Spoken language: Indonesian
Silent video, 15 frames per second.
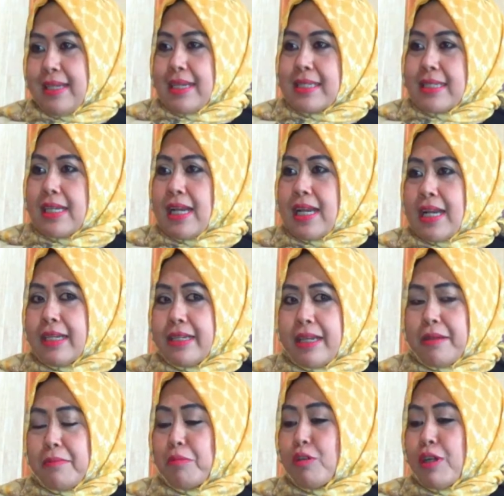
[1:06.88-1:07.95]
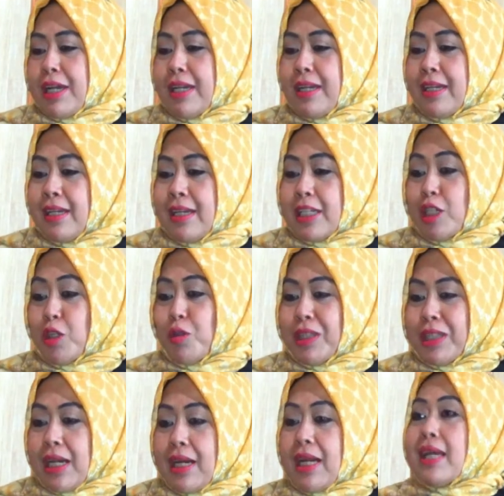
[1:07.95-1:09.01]
ya hmm. segala hal mulai
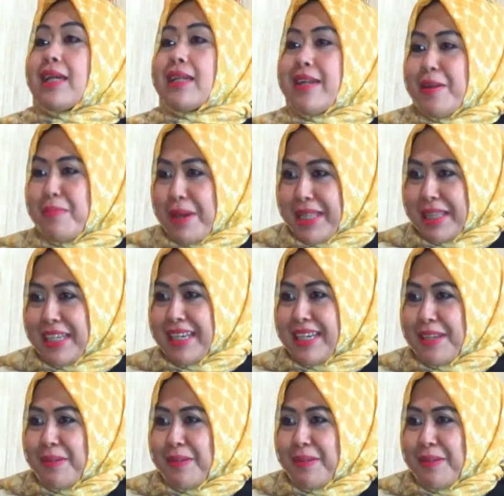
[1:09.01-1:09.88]
kekuatan lahir dan batin.